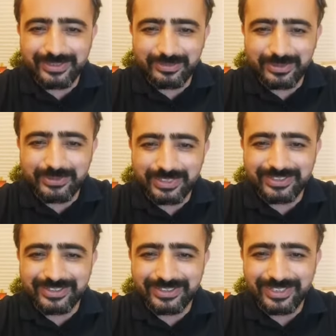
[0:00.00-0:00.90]
Salih Bey
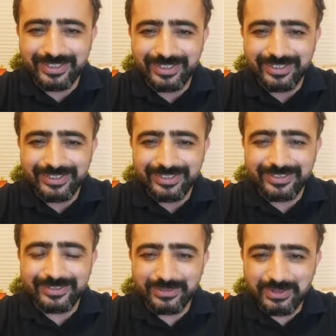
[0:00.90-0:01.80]
hoş geldiniz.
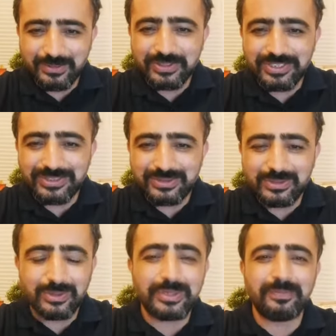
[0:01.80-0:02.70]
Evet hocam hoş
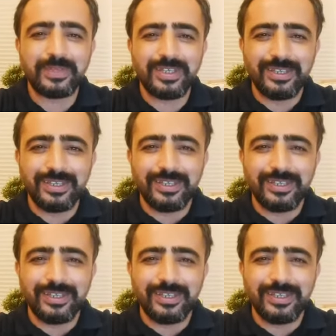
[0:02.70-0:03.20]
geldiniz hocam.